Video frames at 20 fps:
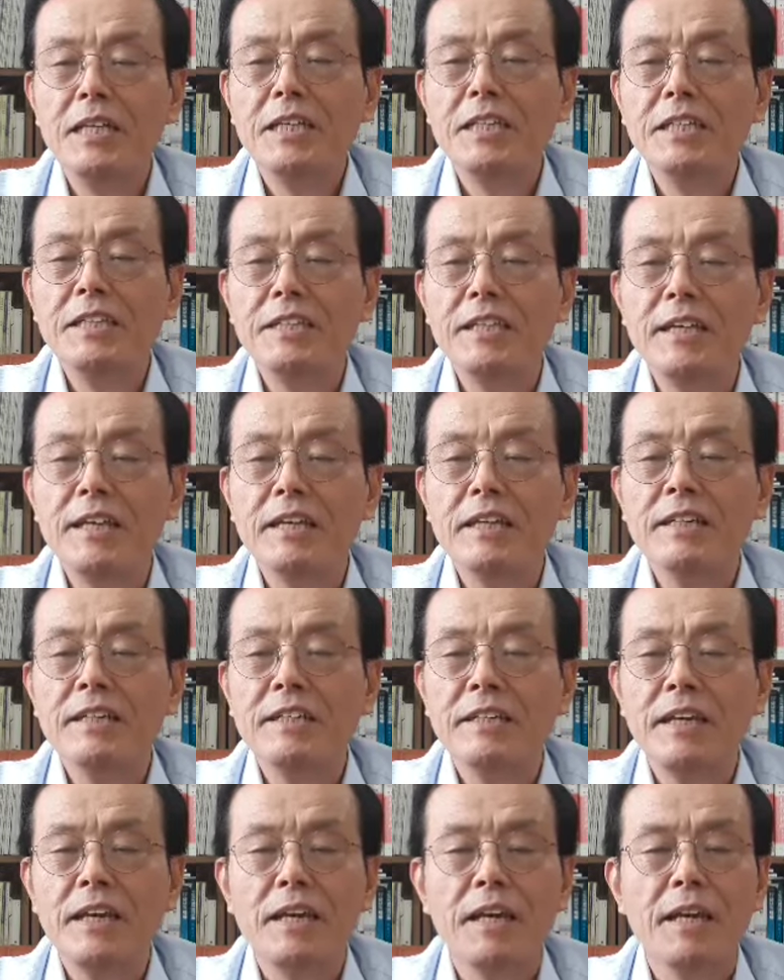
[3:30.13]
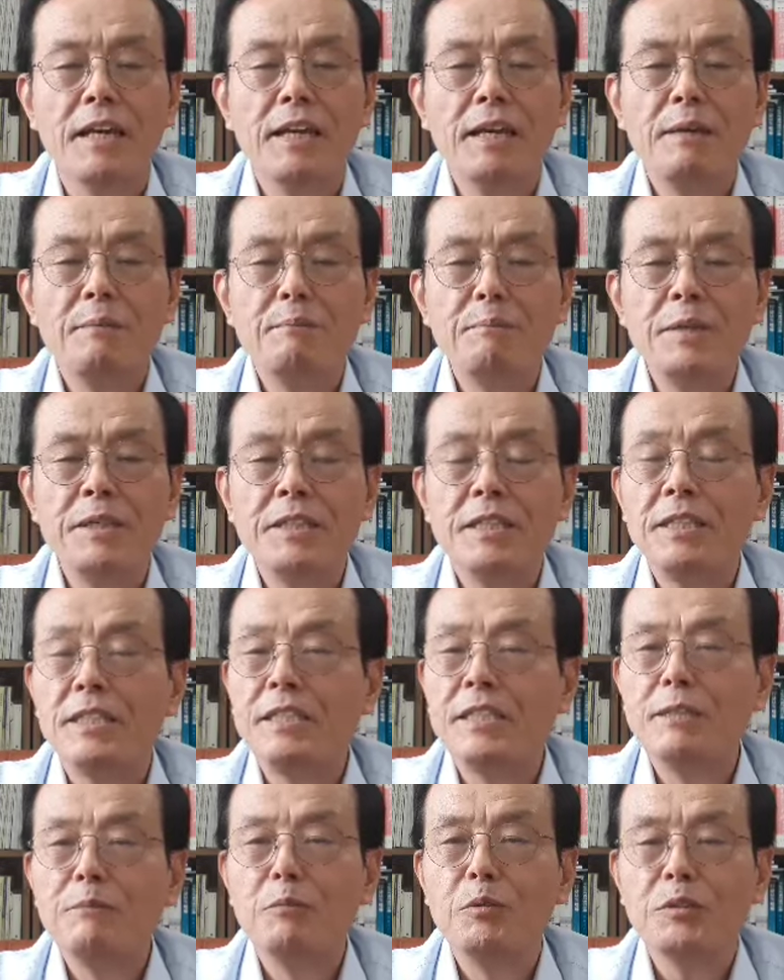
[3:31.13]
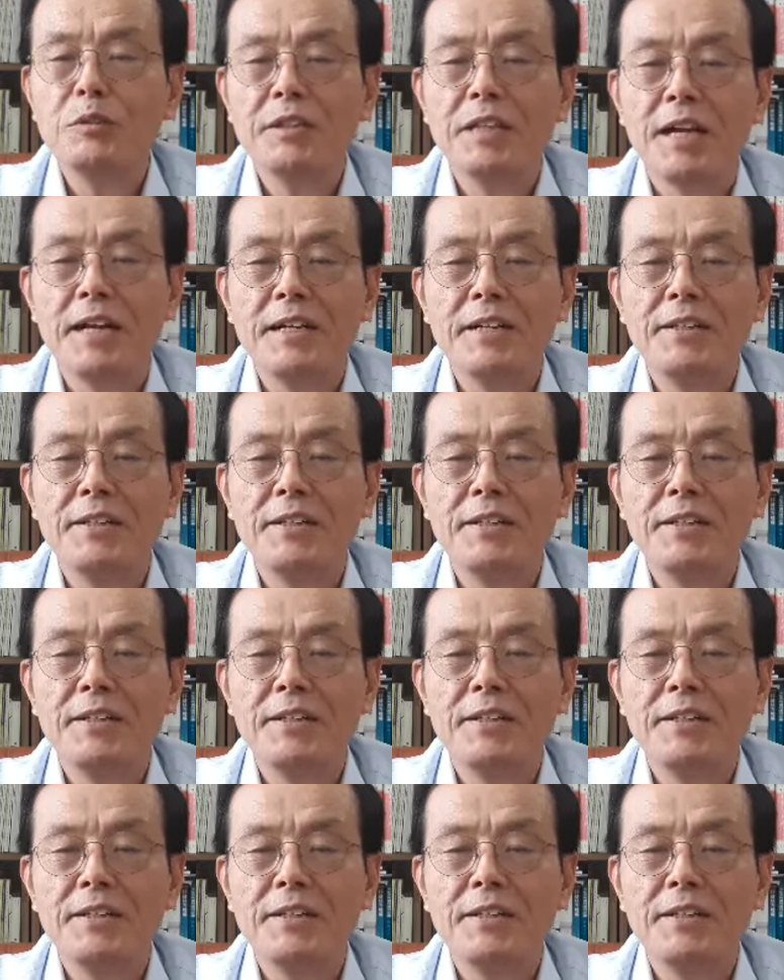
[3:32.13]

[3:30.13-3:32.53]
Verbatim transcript: 기대에 크게 미치지 못할